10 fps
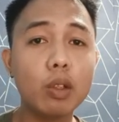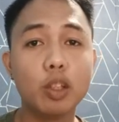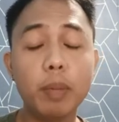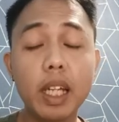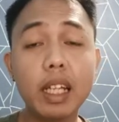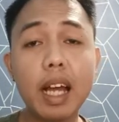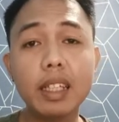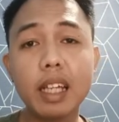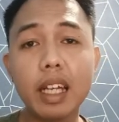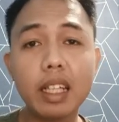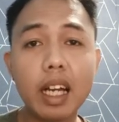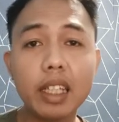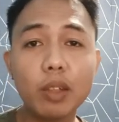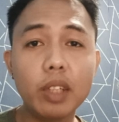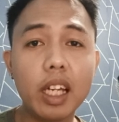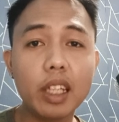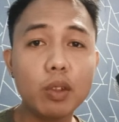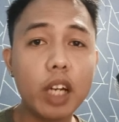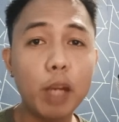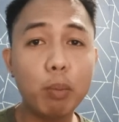so pinaghahandaan na nga daw nila
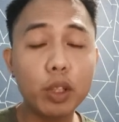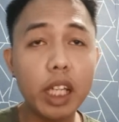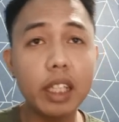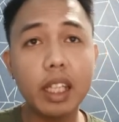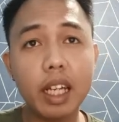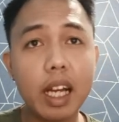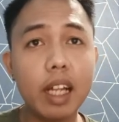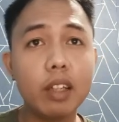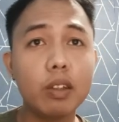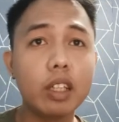itong hypothetical no,